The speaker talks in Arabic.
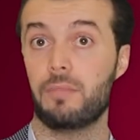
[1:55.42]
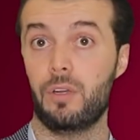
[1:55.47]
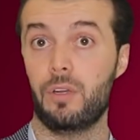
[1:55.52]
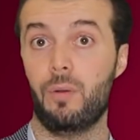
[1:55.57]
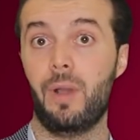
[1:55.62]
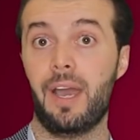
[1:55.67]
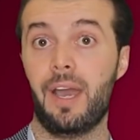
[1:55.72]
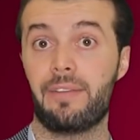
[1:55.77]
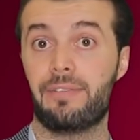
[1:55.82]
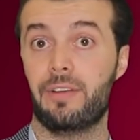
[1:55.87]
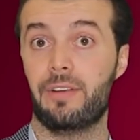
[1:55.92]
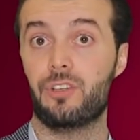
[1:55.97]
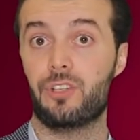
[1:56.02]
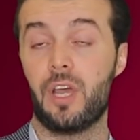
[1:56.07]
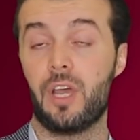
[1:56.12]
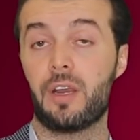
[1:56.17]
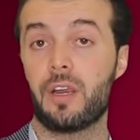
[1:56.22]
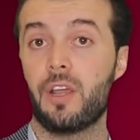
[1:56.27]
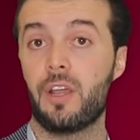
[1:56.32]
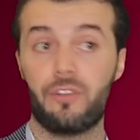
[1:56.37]
هو حرف
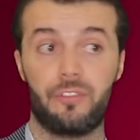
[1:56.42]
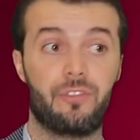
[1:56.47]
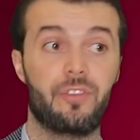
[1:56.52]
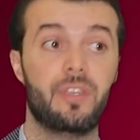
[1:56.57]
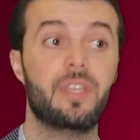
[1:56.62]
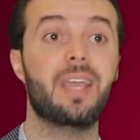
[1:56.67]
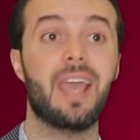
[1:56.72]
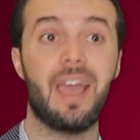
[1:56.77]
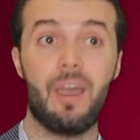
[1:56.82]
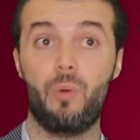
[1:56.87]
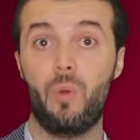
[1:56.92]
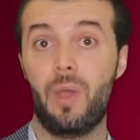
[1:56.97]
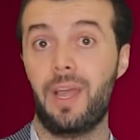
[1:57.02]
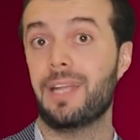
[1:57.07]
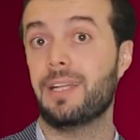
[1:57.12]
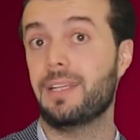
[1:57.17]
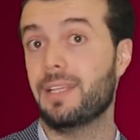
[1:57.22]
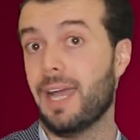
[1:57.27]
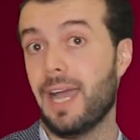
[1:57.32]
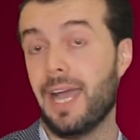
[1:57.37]
الجر في او
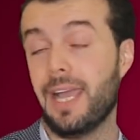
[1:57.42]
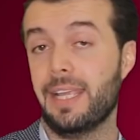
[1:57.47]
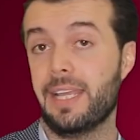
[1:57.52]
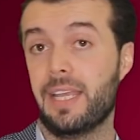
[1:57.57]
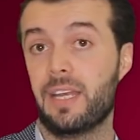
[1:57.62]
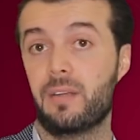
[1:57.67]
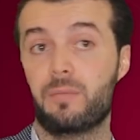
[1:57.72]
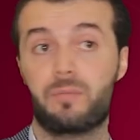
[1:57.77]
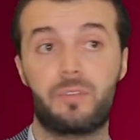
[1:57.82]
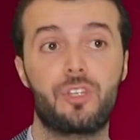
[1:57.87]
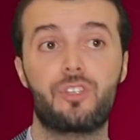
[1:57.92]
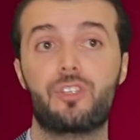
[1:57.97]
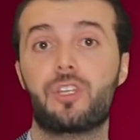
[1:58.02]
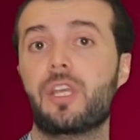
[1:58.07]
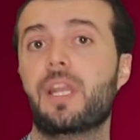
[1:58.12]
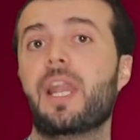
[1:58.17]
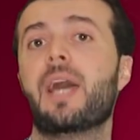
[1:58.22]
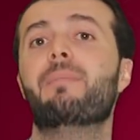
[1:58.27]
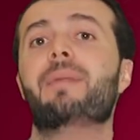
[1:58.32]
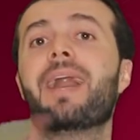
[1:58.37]
عند احيانا
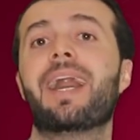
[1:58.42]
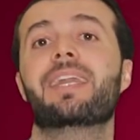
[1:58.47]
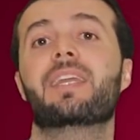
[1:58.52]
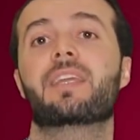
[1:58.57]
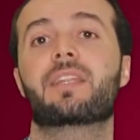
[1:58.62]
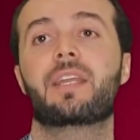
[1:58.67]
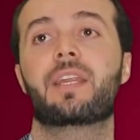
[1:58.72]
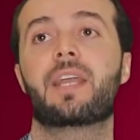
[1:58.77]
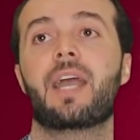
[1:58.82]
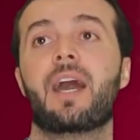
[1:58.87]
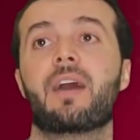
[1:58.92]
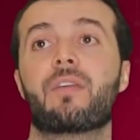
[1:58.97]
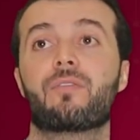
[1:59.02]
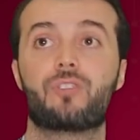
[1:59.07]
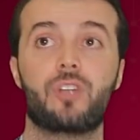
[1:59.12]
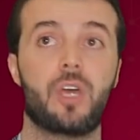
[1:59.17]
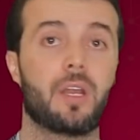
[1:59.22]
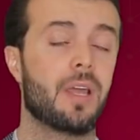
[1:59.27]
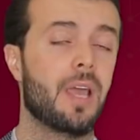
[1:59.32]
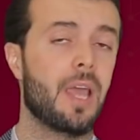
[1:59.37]
بتيجي لها معاني كثير كحرف
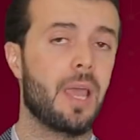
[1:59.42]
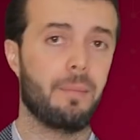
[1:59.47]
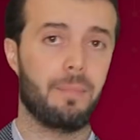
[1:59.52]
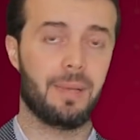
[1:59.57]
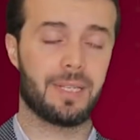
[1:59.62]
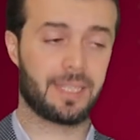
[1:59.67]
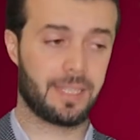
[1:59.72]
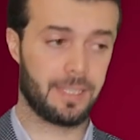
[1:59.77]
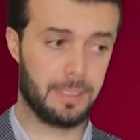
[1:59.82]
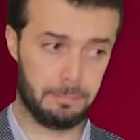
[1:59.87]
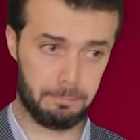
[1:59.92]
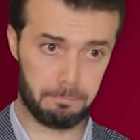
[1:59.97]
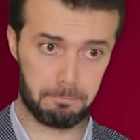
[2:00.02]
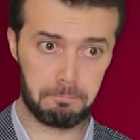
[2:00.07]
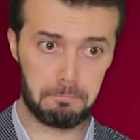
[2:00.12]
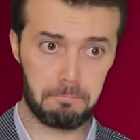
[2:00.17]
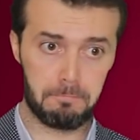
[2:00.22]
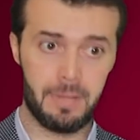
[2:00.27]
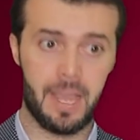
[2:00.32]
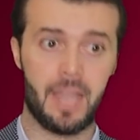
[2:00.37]
جر بس
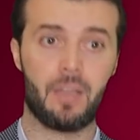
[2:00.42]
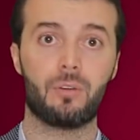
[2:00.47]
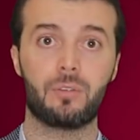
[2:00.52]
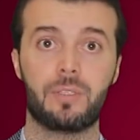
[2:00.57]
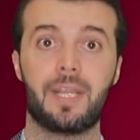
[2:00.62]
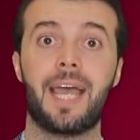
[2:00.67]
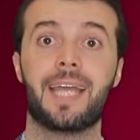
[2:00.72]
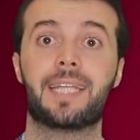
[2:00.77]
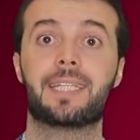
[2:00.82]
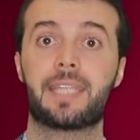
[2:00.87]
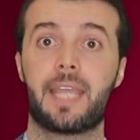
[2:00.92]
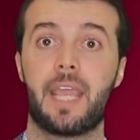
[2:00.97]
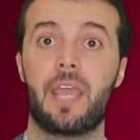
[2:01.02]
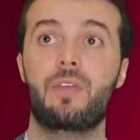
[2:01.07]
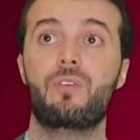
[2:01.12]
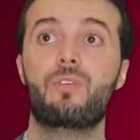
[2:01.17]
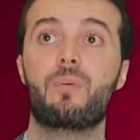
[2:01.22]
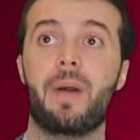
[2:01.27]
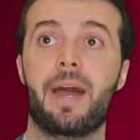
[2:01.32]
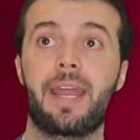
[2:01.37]
ناخذ ات
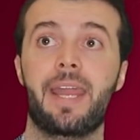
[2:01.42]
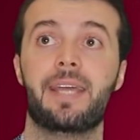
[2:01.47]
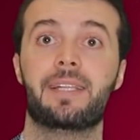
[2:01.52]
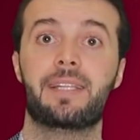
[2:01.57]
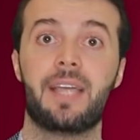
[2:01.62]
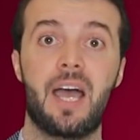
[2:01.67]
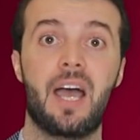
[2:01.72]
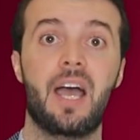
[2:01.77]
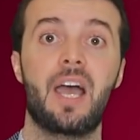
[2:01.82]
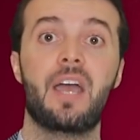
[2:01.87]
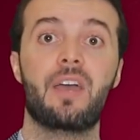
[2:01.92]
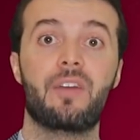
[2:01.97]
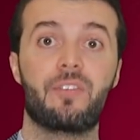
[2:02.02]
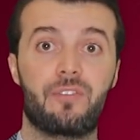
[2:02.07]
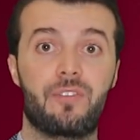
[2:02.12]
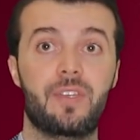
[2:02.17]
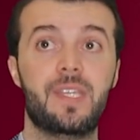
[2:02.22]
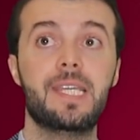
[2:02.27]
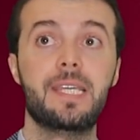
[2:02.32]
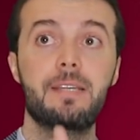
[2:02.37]
كانه معناتها
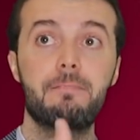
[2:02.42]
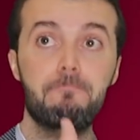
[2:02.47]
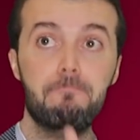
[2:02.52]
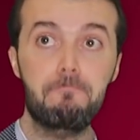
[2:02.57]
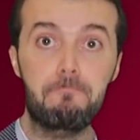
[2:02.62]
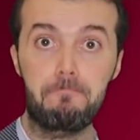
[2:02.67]
في